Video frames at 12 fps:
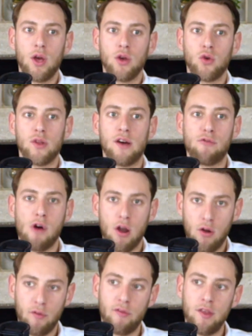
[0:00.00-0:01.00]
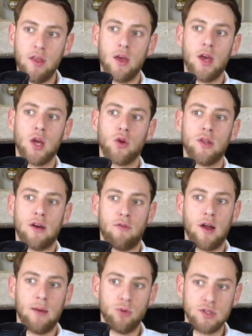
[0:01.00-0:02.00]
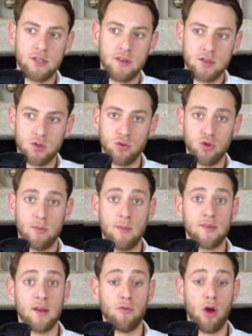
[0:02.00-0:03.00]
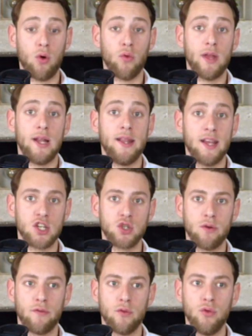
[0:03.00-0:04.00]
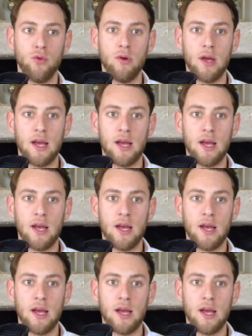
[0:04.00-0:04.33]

que d'avoir l'envie que d'avoir la motivation, de même savoir qu'on a l'énergie au fond de nous,